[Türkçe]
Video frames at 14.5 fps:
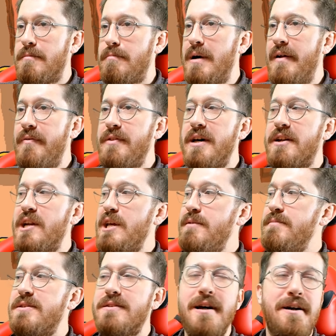geliştirme Ben de Rey falan.
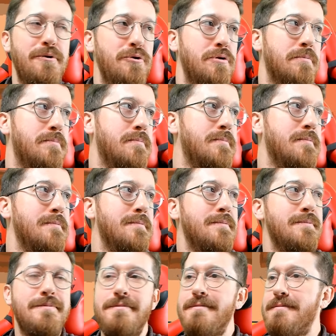Mysterio'yum. Oy,
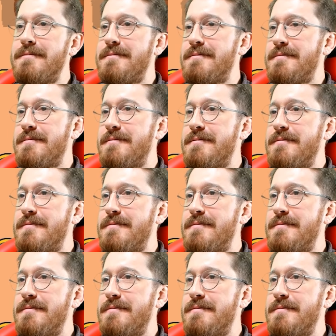tane daha var burada.